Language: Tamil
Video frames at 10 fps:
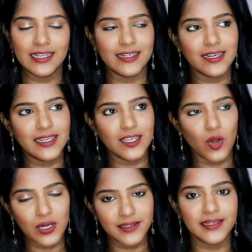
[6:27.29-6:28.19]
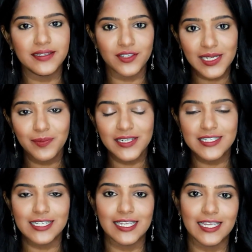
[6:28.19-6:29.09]
இல்லைனா நீங்கள் ஆல்ரெடி ட்ரை
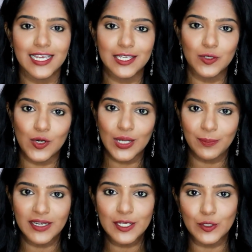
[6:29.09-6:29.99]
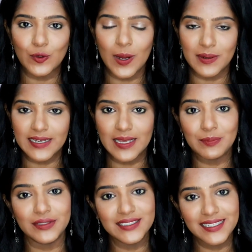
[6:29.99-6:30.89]
பண்ணிட்டுருக்கீங்க இது உங்களுக்கு பிடிக்கும்
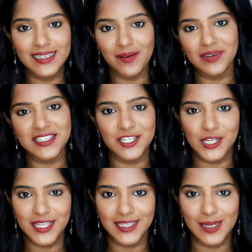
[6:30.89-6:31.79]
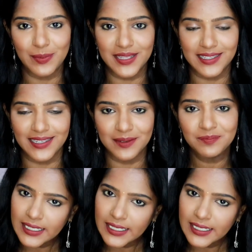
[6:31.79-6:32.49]
அப்படின்னா ப்ளீஸ் எனக்கு கமெண்ட் செக்ஷனில் தெரியப்படுத்துங்க